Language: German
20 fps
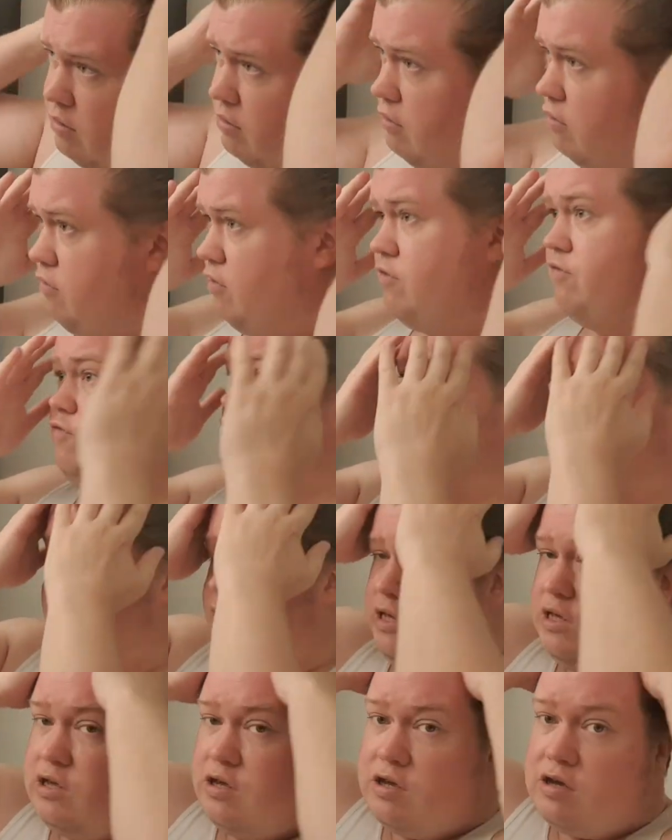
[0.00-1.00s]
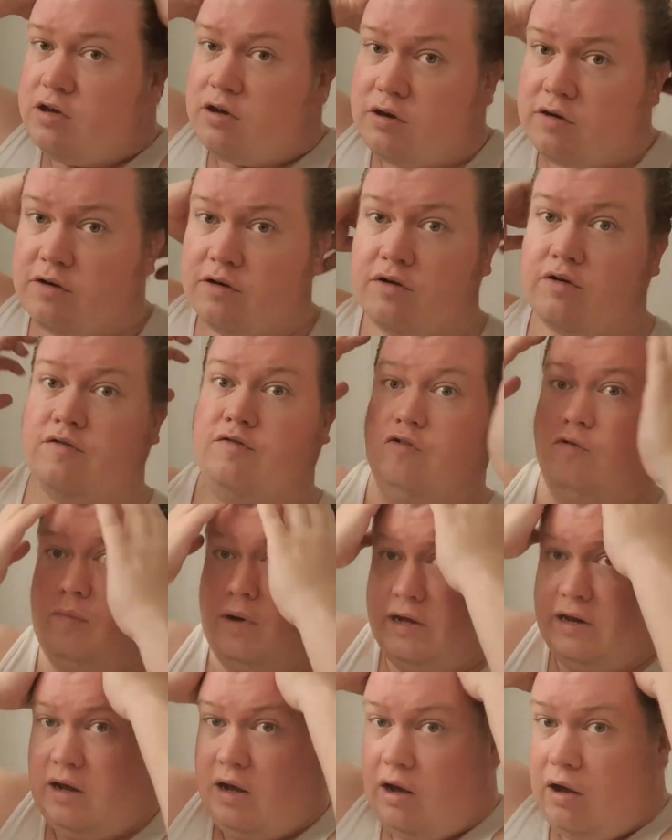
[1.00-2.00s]
es ist für mich, für
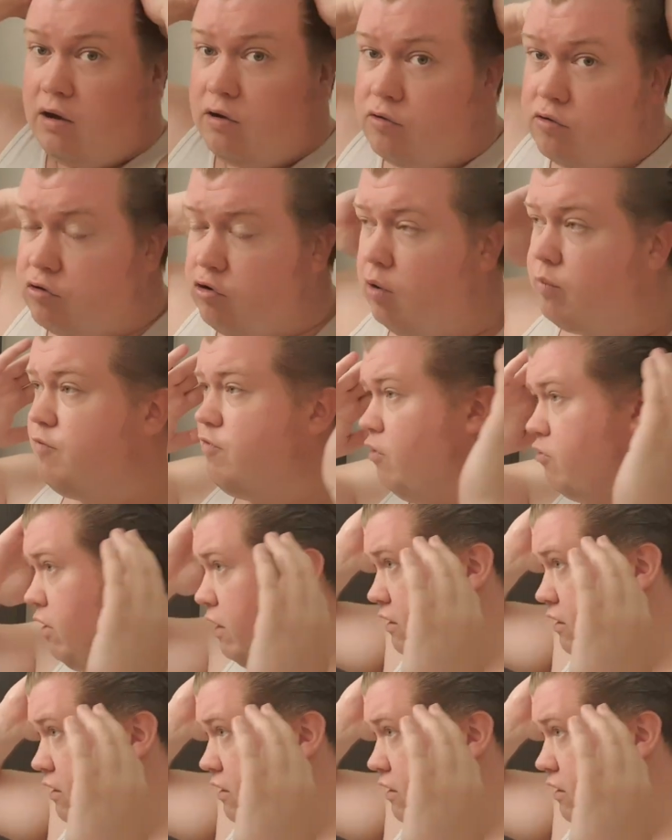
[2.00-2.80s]
meine Haare und Kopfhaut